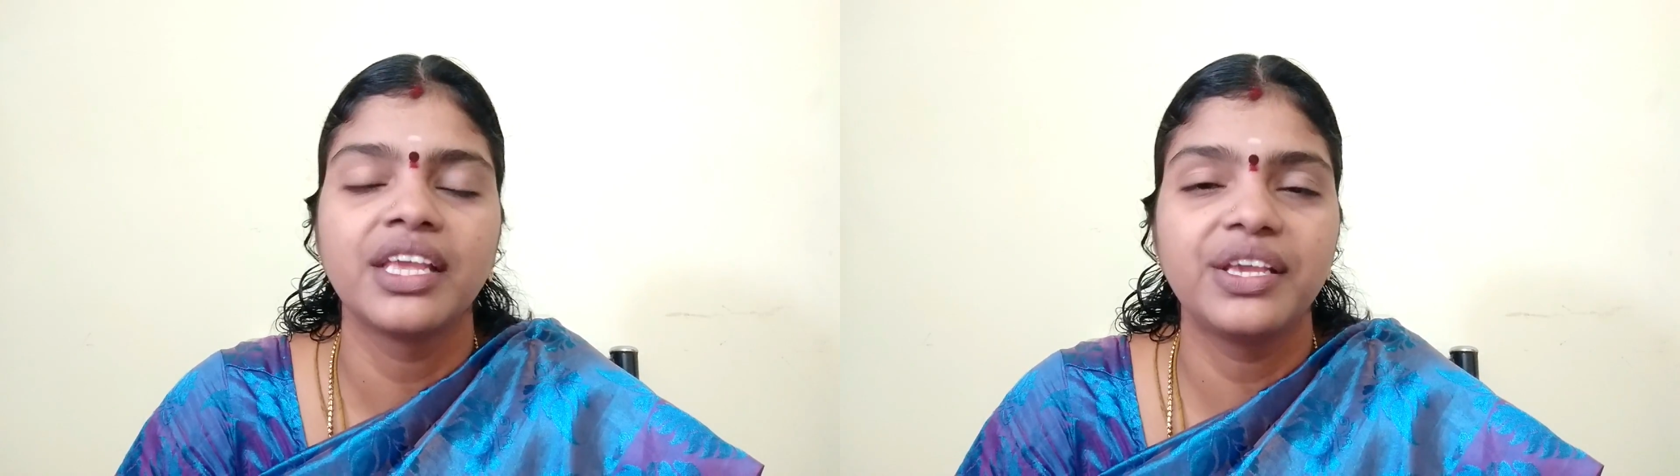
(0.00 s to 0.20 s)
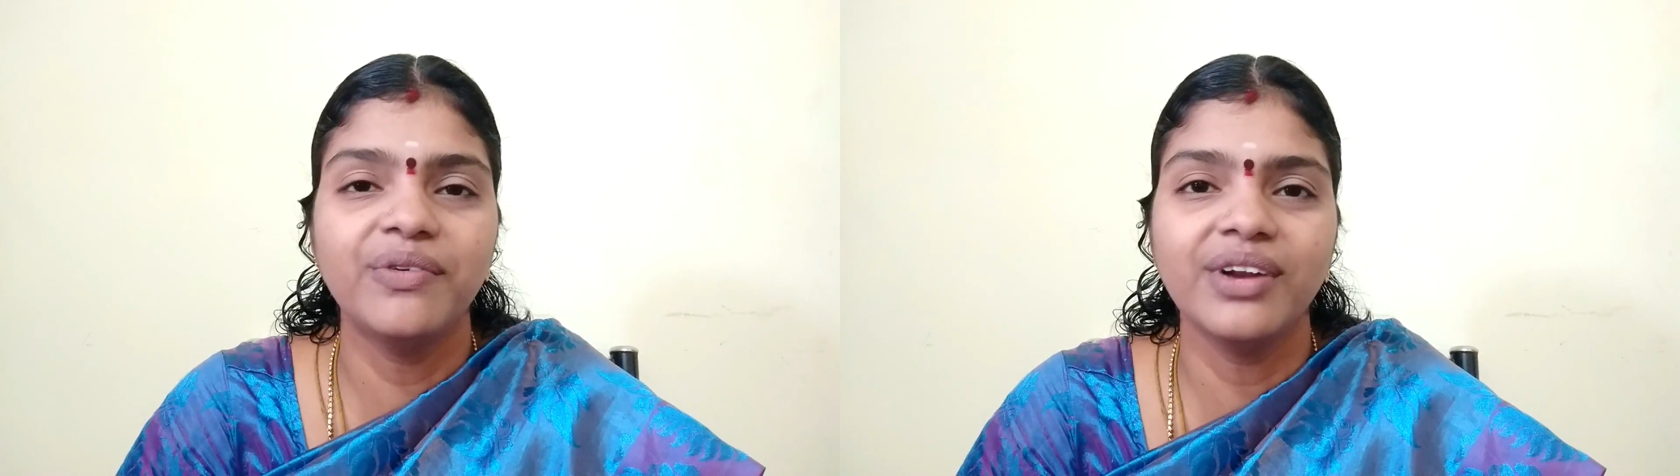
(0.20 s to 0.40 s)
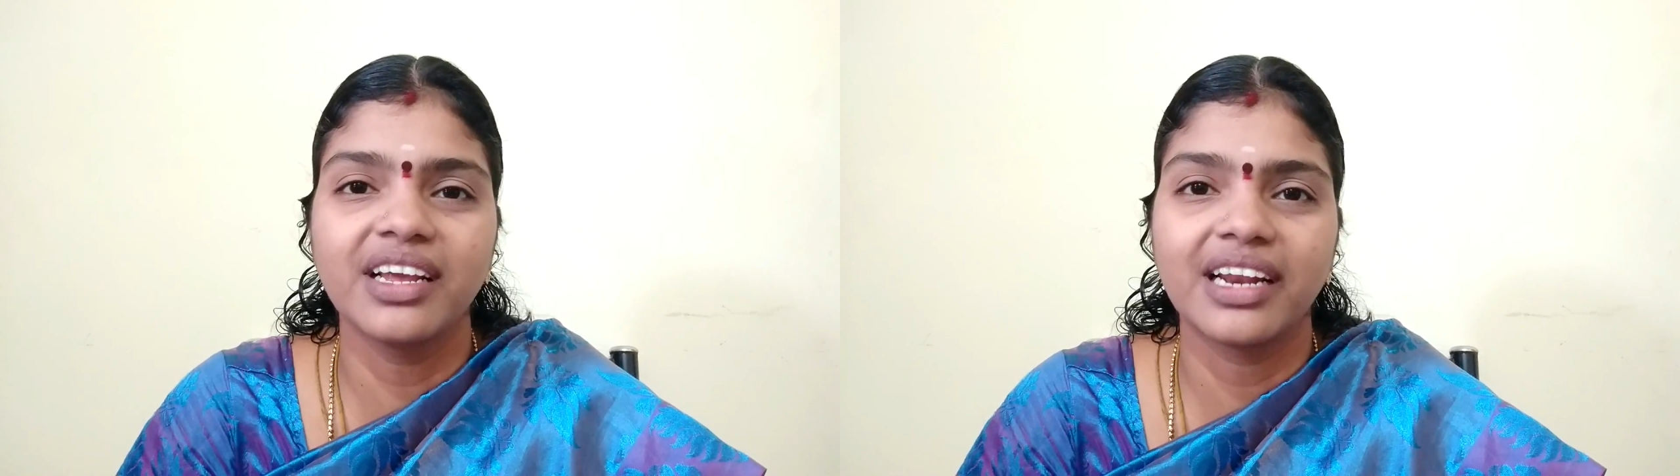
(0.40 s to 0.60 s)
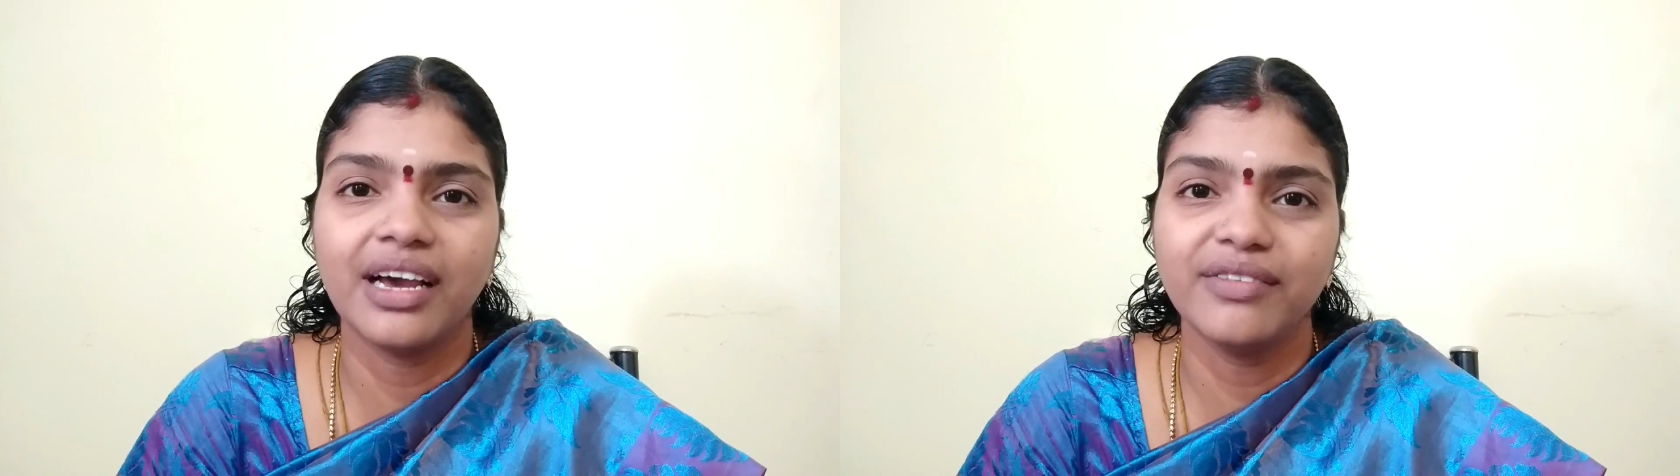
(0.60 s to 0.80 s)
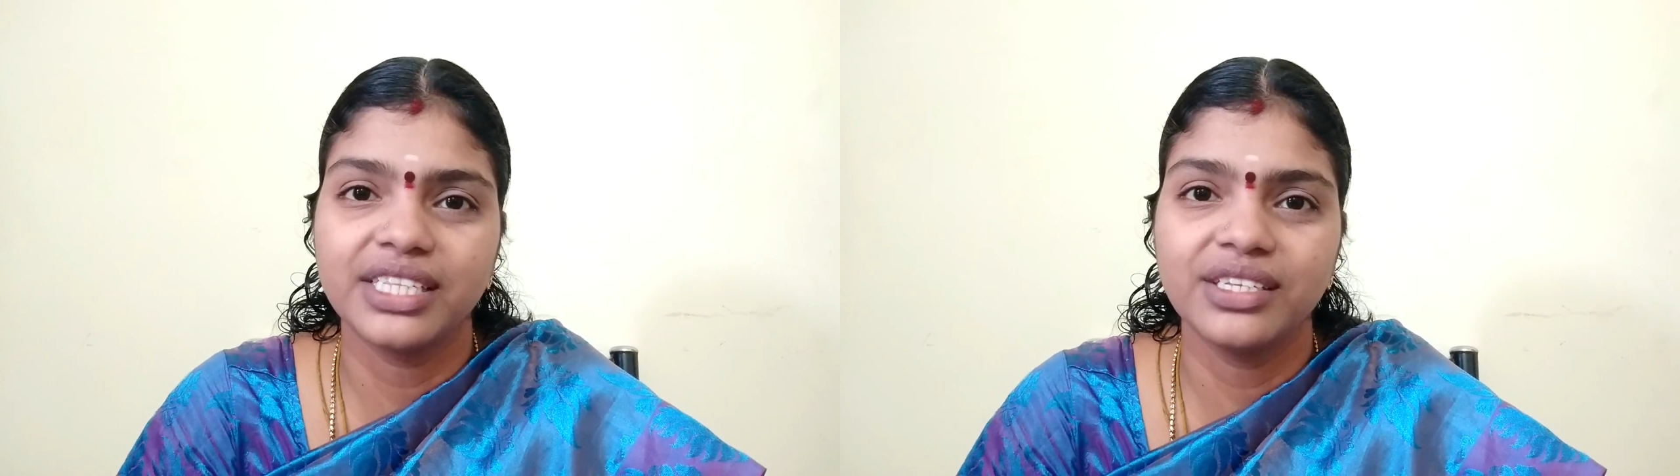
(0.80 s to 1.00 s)

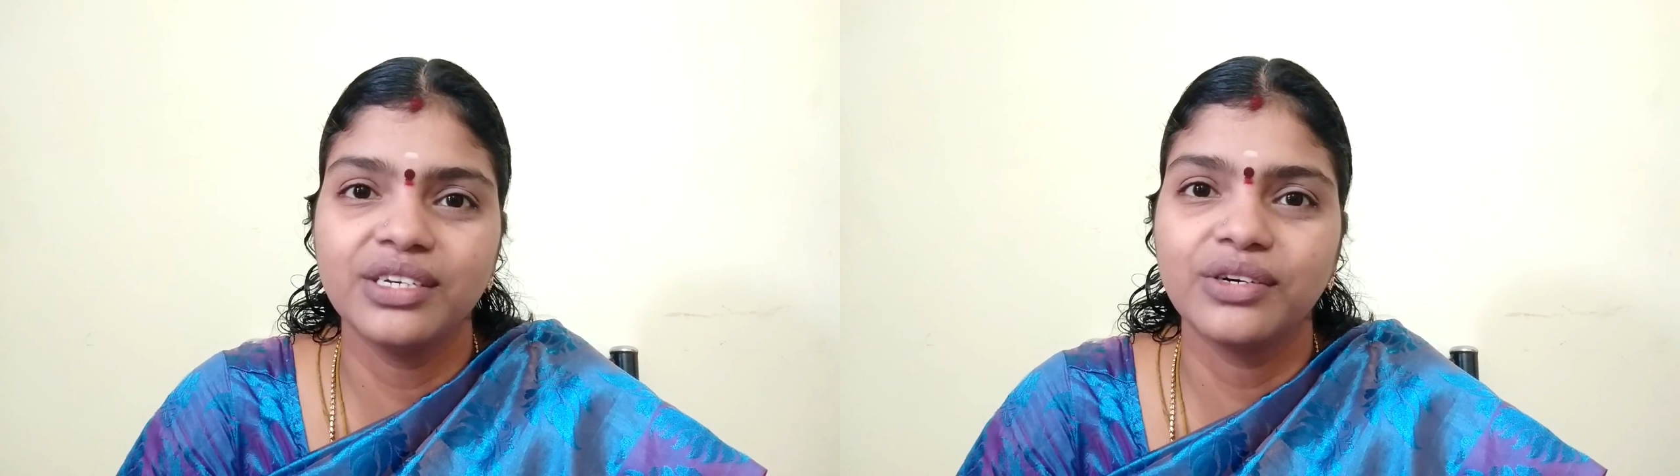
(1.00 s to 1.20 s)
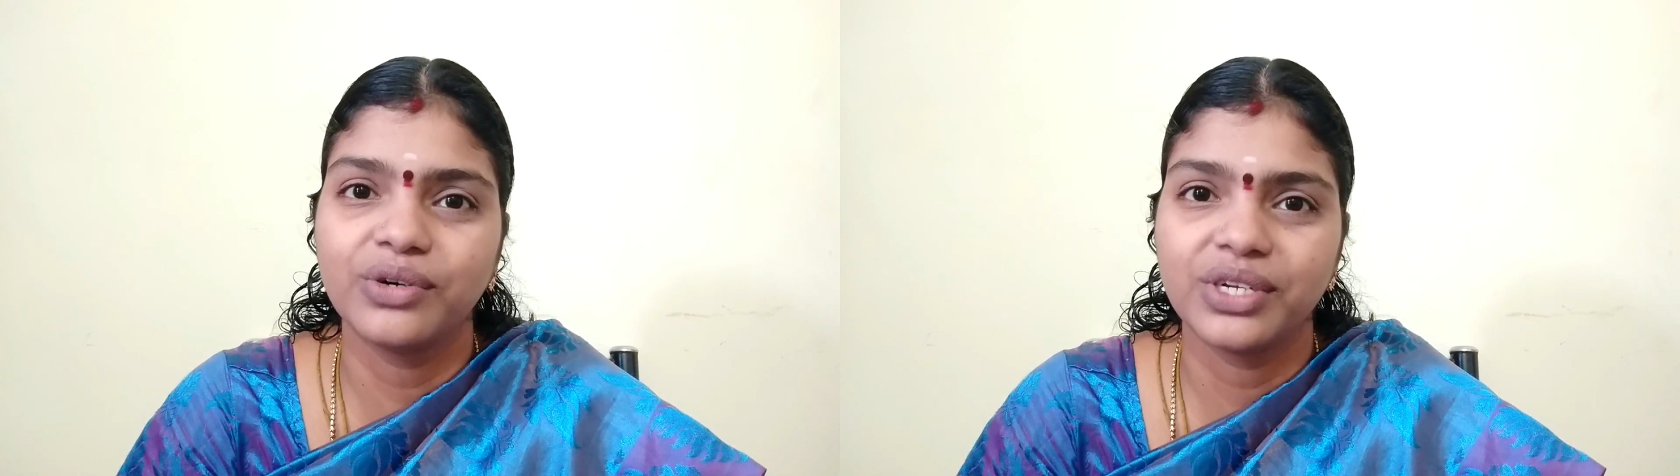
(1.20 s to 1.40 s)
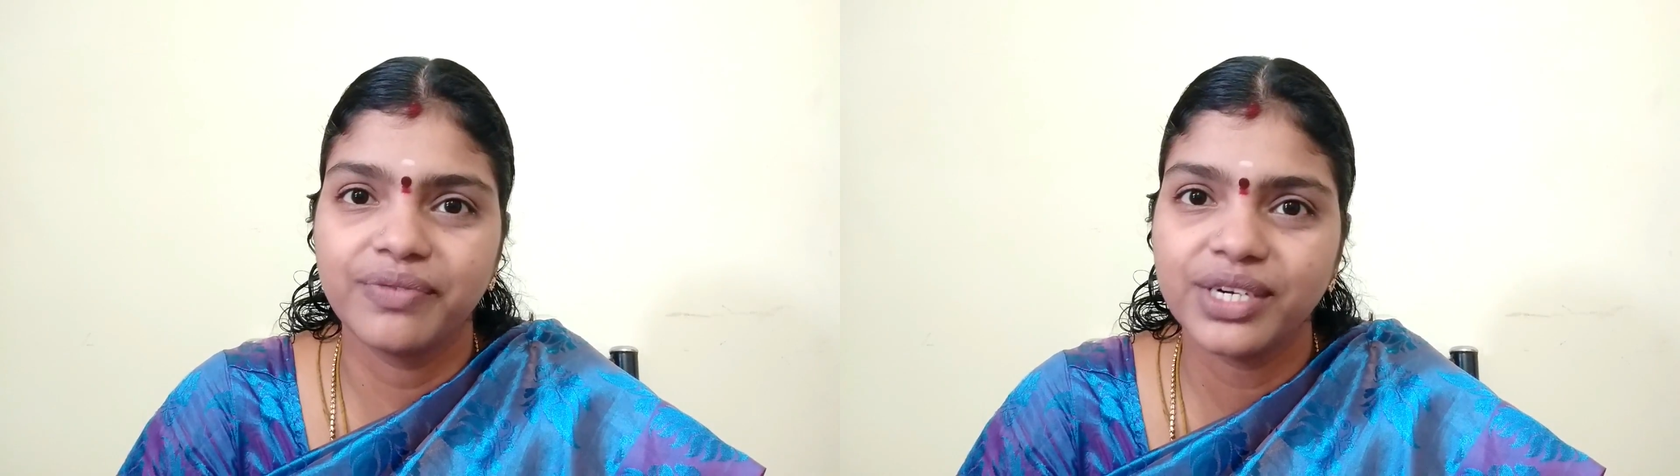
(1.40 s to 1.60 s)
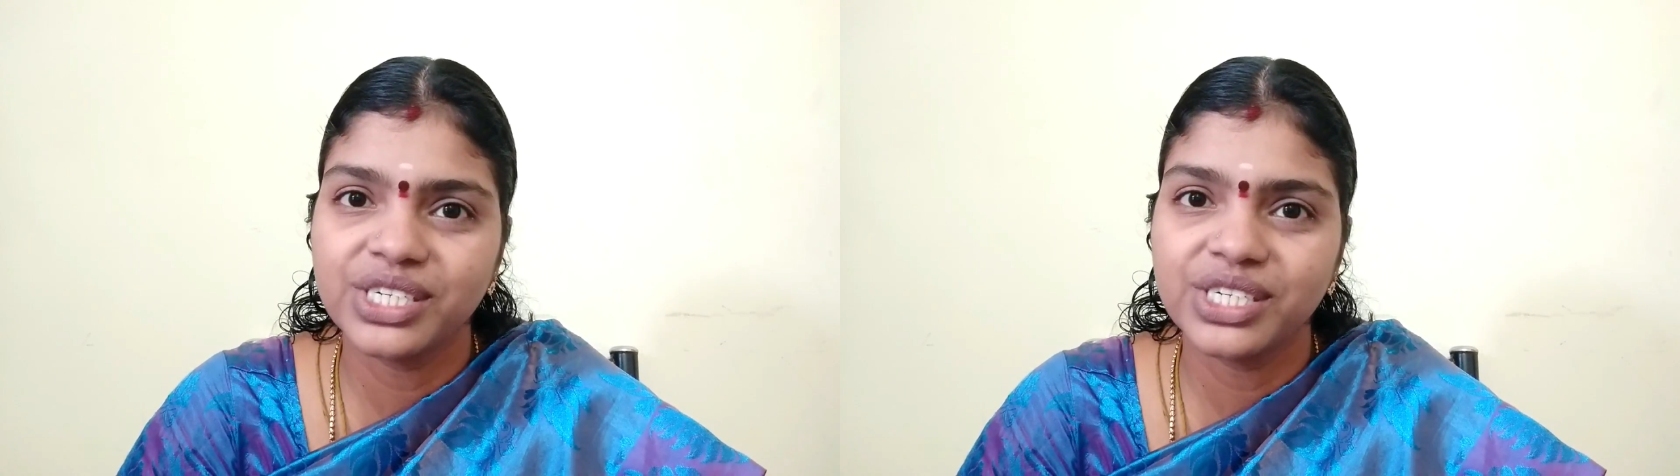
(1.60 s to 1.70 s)
இவங்களுக்குலாம் வந்து ஒரு